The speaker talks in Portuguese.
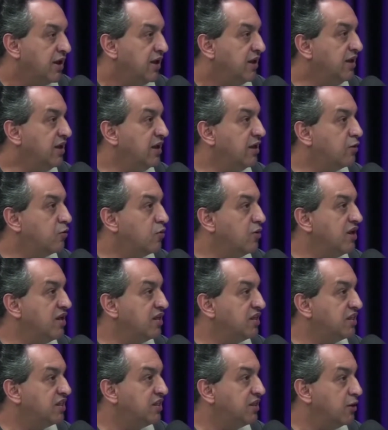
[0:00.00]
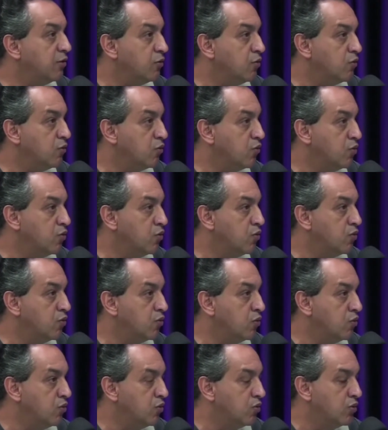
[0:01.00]
e ele conheceu
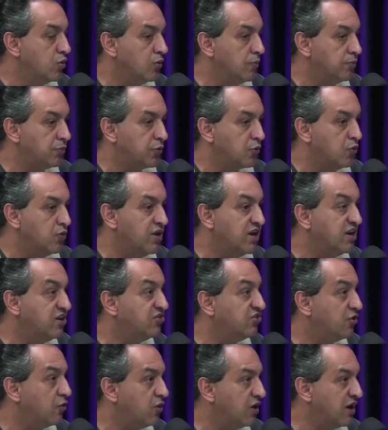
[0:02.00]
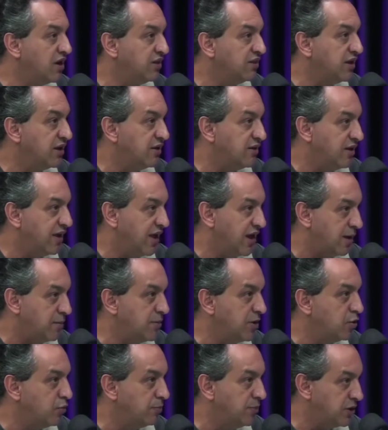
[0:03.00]
o, o Irangê Holanda, era
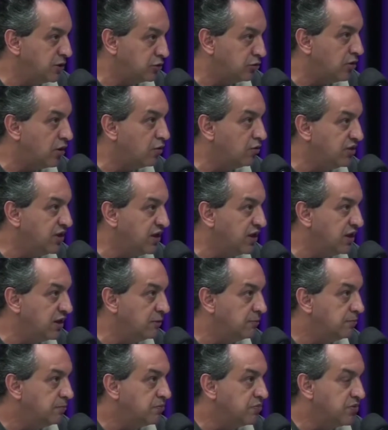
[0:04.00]
amigo pessoal dele. Uhum.